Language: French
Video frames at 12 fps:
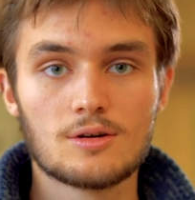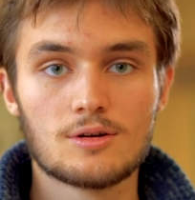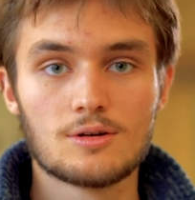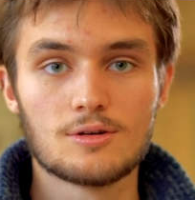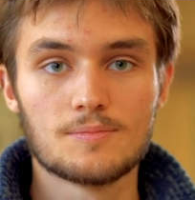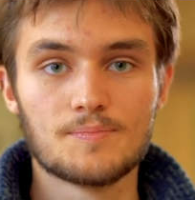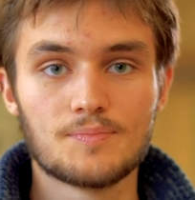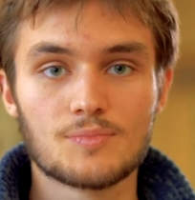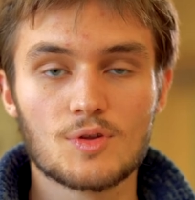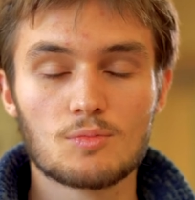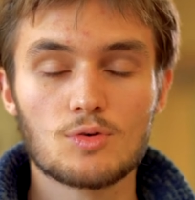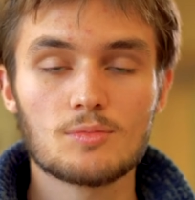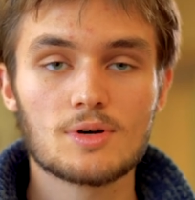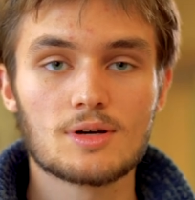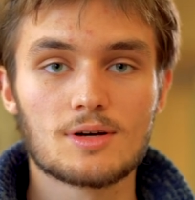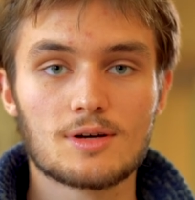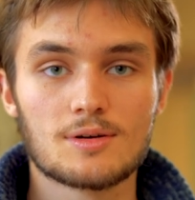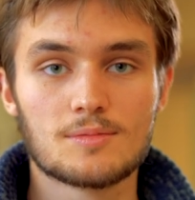moi,
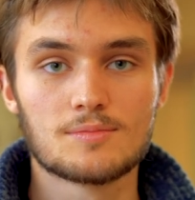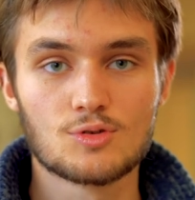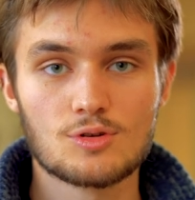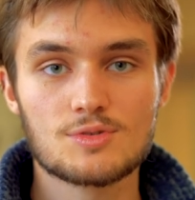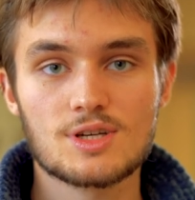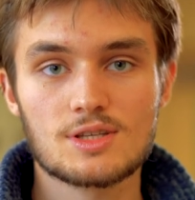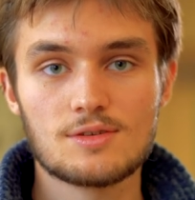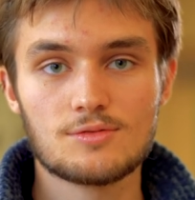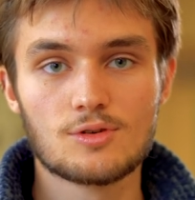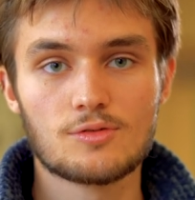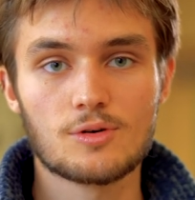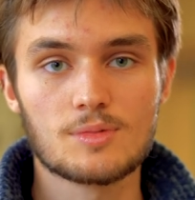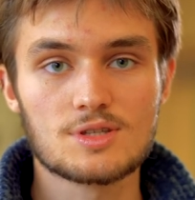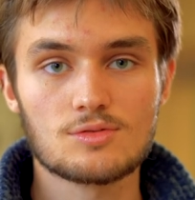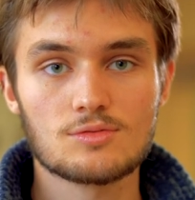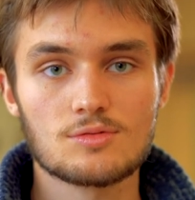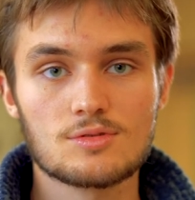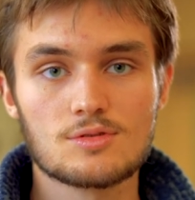mon objectif de
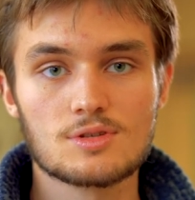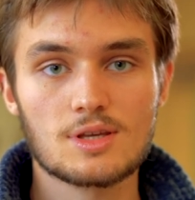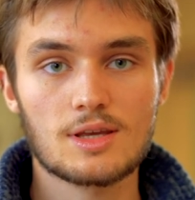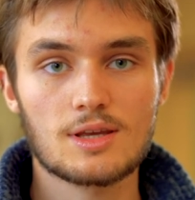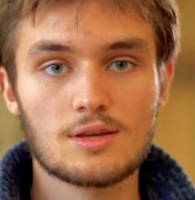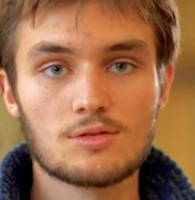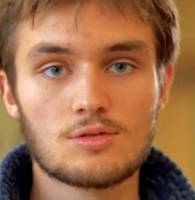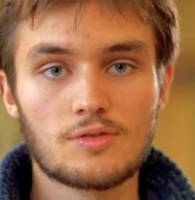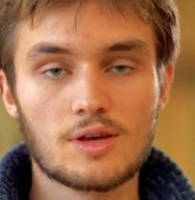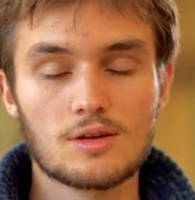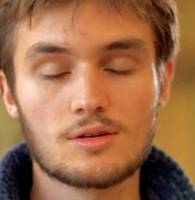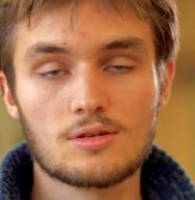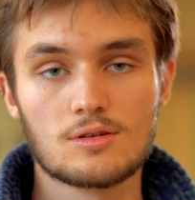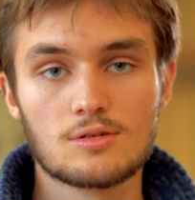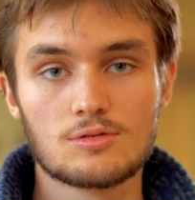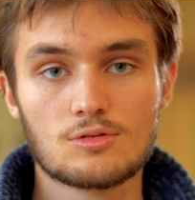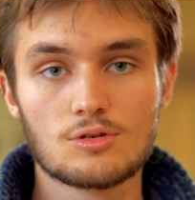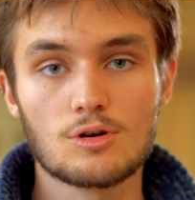formation, ce serait de, faire,
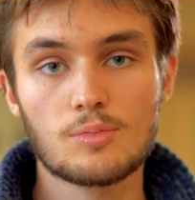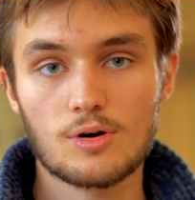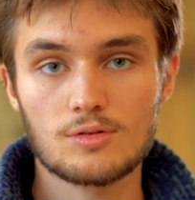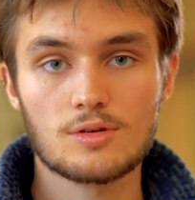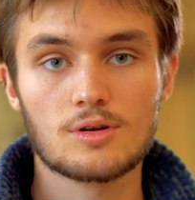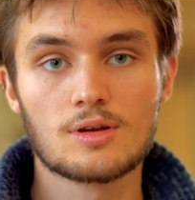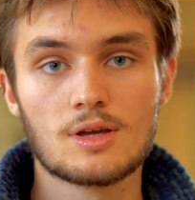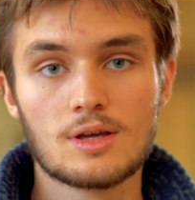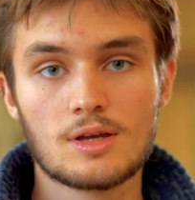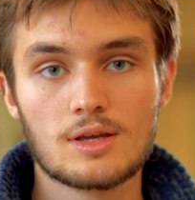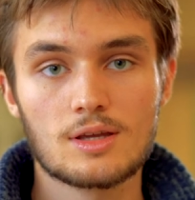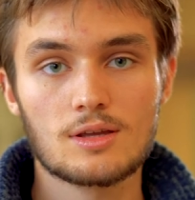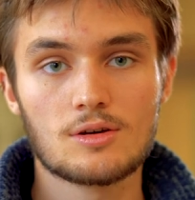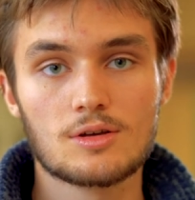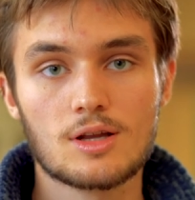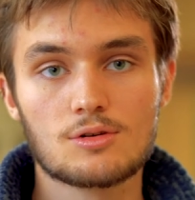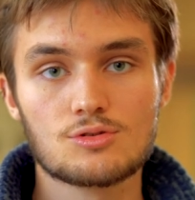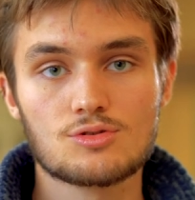de reprendre
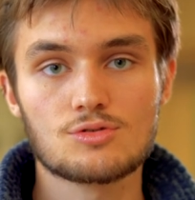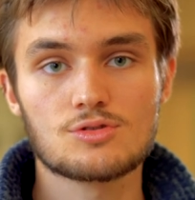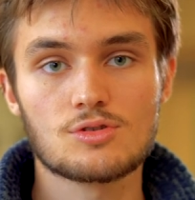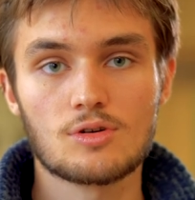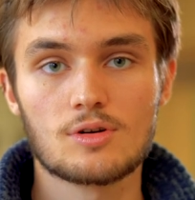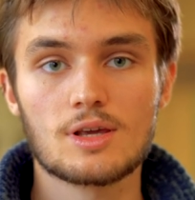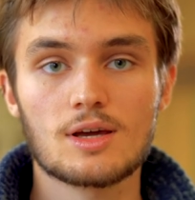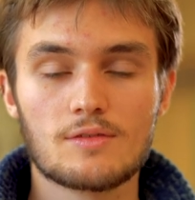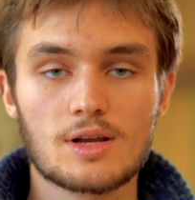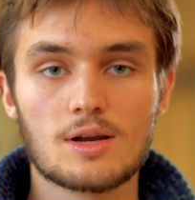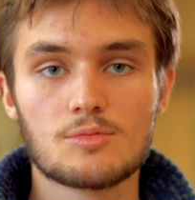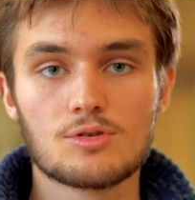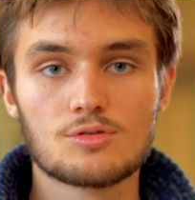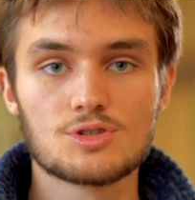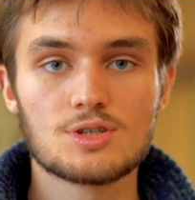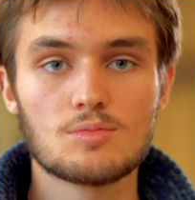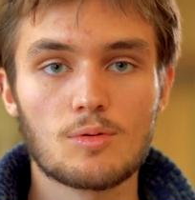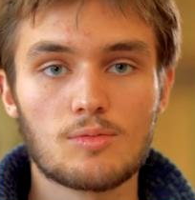quelque chose en lien avec la
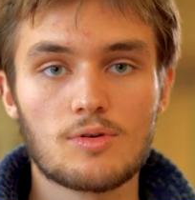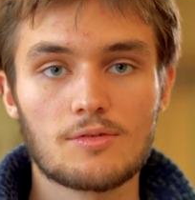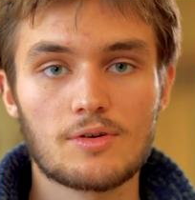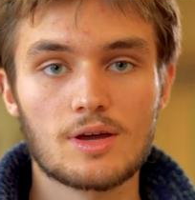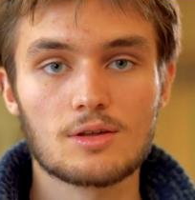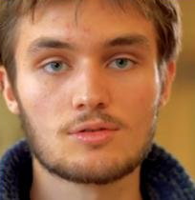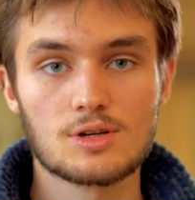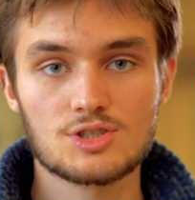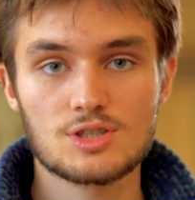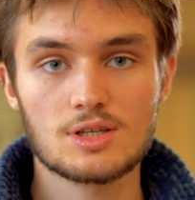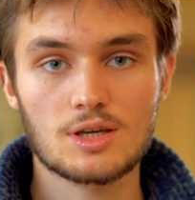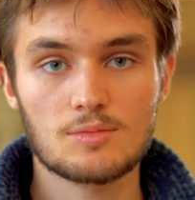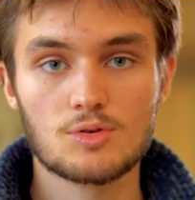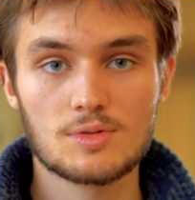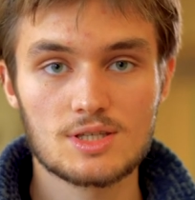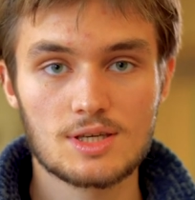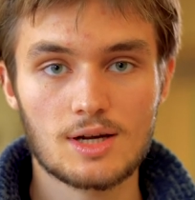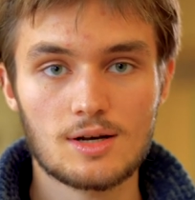biologie pour pouvoir faire de l'ingénierie
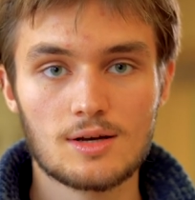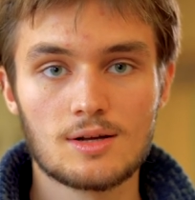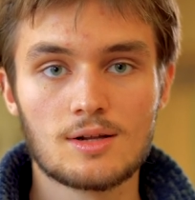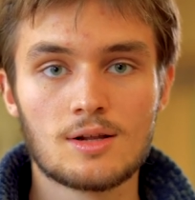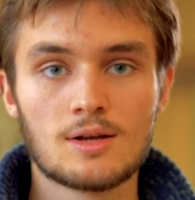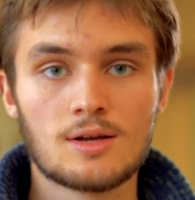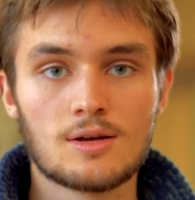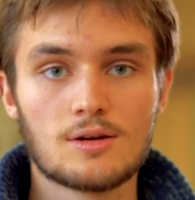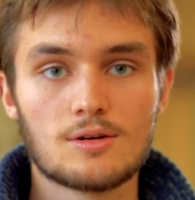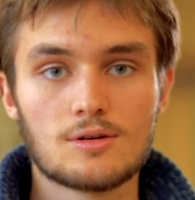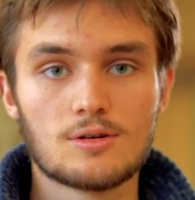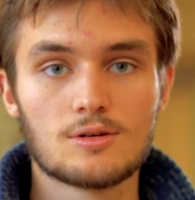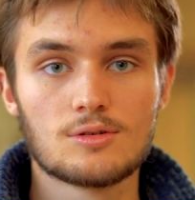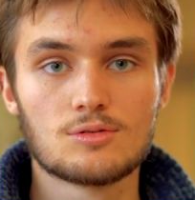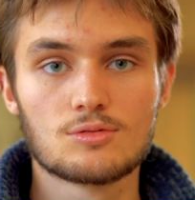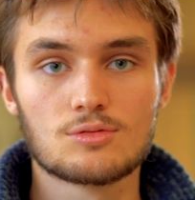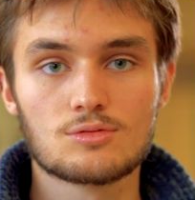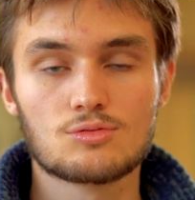biomédicale.
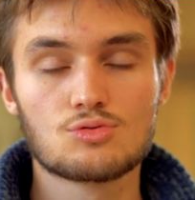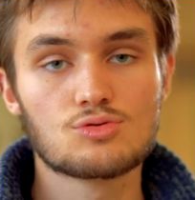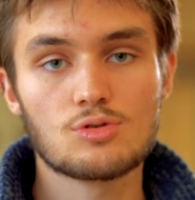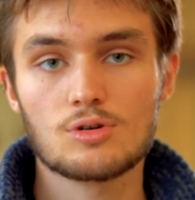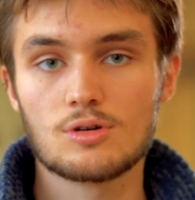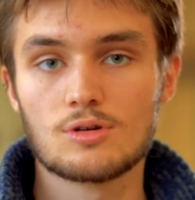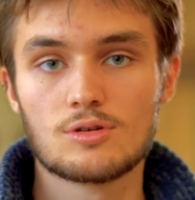donc toujours